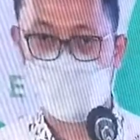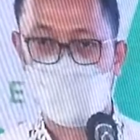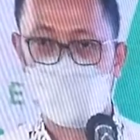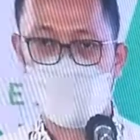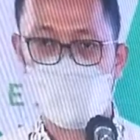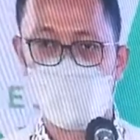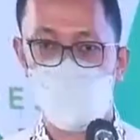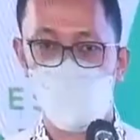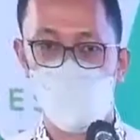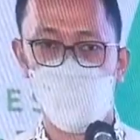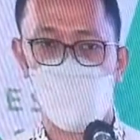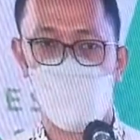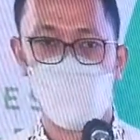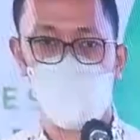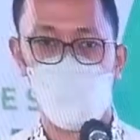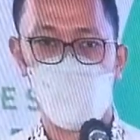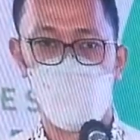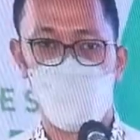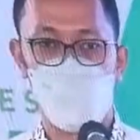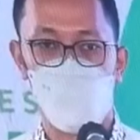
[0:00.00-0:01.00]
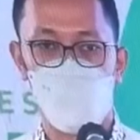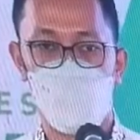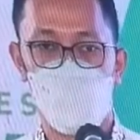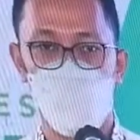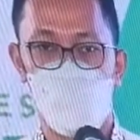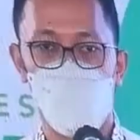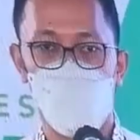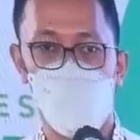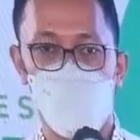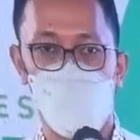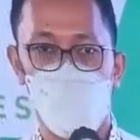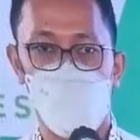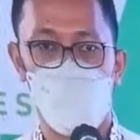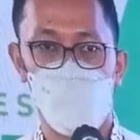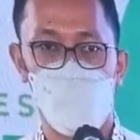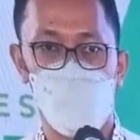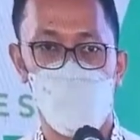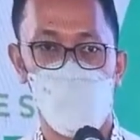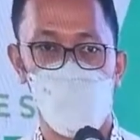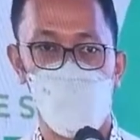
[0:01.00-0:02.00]
peluang ekspor lebih dari 1 juta
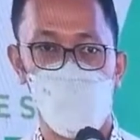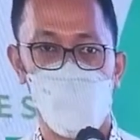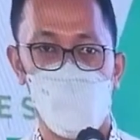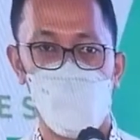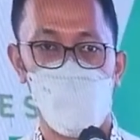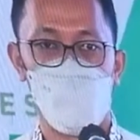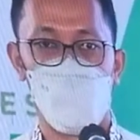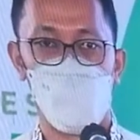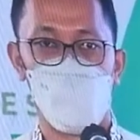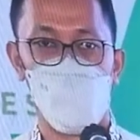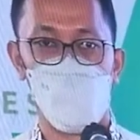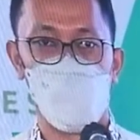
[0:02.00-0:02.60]
liter makin